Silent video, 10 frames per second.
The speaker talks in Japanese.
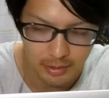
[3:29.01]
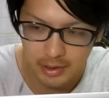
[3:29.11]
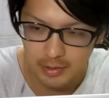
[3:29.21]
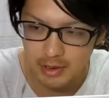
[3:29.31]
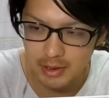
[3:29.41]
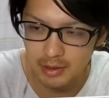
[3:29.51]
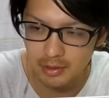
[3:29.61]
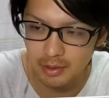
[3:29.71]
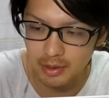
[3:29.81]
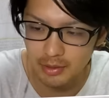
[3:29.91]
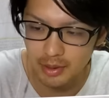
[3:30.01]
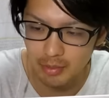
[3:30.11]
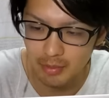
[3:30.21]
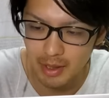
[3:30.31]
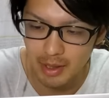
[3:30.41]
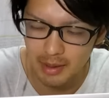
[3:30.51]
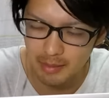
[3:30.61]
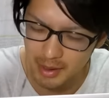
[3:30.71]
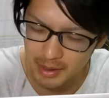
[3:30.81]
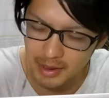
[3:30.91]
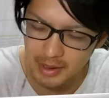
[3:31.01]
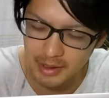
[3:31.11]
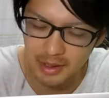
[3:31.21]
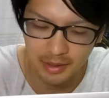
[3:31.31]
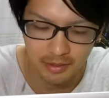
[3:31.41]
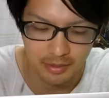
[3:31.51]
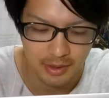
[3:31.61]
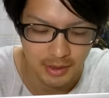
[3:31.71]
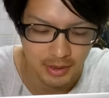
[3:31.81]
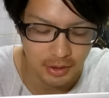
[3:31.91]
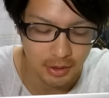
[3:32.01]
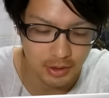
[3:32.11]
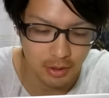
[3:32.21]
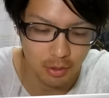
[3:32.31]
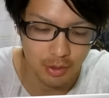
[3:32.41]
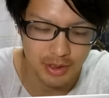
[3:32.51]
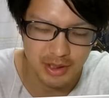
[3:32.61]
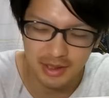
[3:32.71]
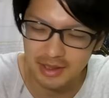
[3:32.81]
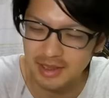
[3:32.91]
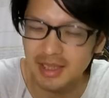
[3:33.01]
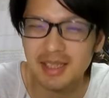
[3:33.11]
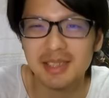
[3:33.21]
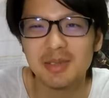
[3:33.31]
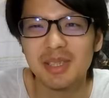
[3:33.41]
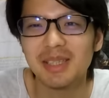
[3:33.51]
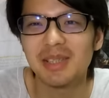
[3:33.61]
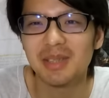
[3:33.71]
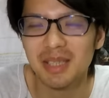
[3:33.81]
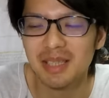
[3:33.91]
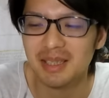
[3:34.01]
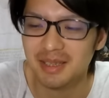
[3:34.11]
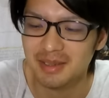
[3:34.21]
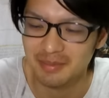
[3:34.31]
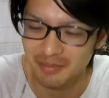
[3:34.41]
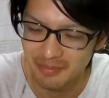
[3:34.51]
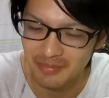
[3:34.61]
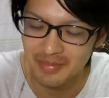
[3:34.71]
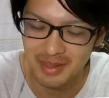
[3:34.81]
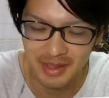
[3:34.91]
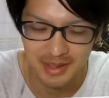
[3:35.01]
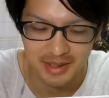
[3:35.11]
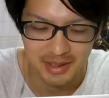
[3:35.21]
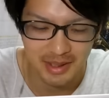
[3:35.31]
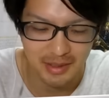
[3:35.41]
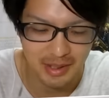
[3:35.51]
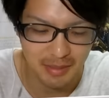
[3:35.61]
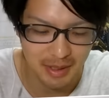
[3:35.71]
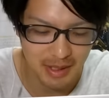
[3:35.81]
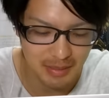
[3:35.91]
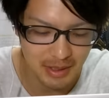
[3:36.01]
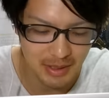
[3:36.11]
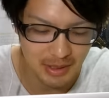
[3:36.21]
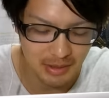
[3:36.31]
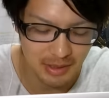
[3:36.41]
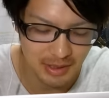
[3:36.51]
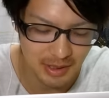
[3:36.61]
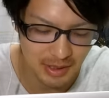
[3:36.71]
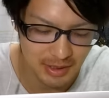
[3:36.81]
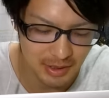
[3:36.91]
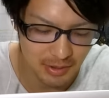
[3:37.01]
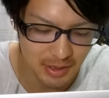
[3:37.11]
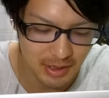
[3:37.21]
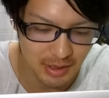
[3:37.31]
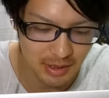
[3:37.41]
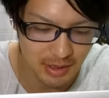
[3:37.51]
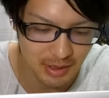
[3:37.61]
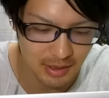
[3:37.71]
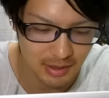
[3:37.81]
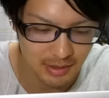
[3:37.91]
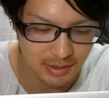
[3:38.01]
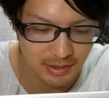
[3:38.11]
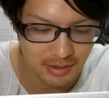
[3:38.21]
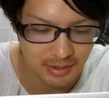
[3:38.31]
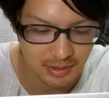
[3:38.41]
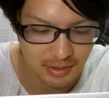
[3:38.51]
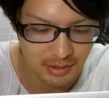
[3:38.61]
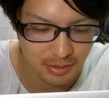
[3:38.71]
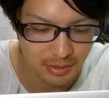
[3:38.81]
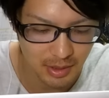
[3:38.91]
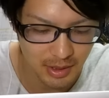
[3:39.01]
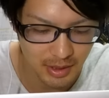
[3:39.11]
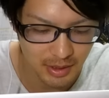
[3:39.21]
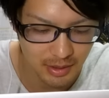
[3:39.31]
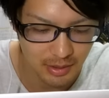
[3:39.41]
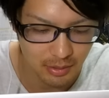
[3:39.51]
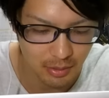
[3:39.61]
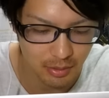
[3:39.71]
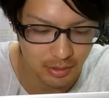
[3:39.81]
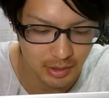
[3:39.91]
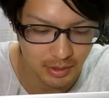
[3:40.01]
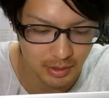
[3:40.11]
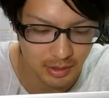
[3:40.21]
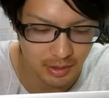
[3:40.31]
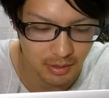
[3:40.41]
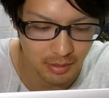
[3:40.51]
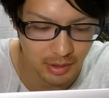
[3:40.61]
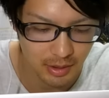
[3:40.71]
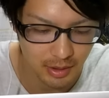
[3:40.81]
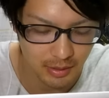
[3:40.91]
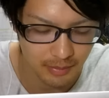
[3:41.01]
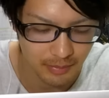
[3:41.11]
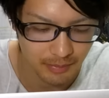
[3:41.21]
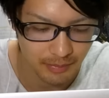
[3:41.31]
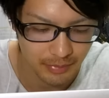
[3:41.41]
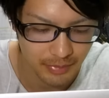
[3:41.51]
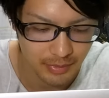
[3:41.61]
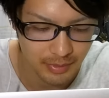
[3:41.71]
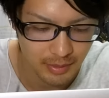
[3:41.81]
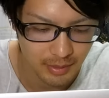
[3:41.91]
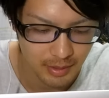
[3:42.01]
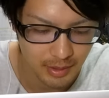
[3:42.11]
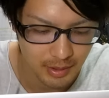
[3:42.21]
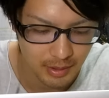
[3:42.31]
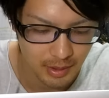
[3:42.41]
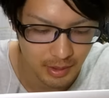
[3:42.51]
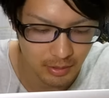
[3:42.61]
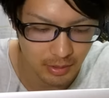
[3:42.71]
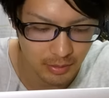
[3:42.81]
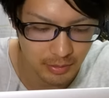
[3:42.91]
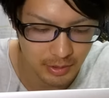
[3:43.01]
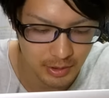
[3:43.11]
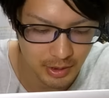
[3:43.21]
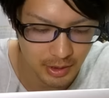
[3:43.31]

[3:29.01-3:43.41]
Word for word: 藤和さんとか読んでもまあまだいいんだけどてかさこいつステタス弱いんだよねスキルがまあまあなのにステタス弱いからここがねお一旦終わったあとは封じ